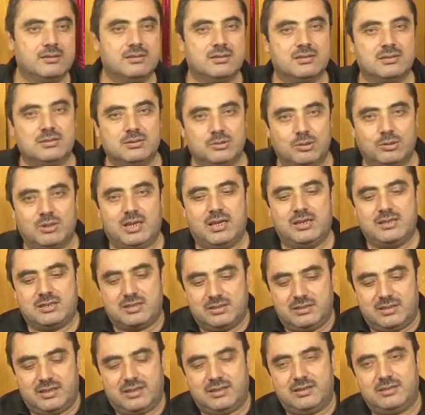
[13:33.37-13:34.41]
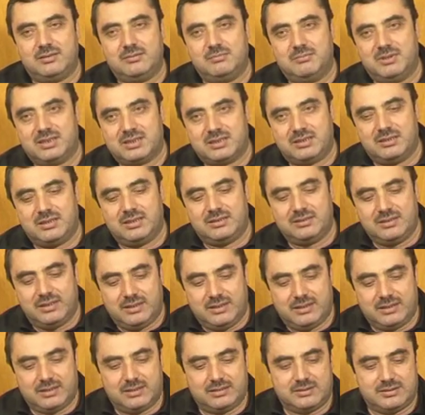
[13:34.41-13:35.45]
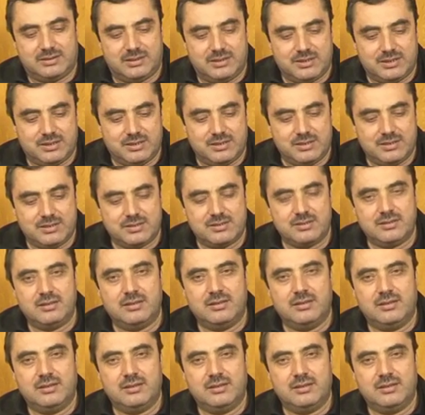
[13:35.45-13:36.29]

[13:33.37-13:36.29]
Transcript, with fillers: Şimdi dolayısıyla meseleyi nereye getireceğiz?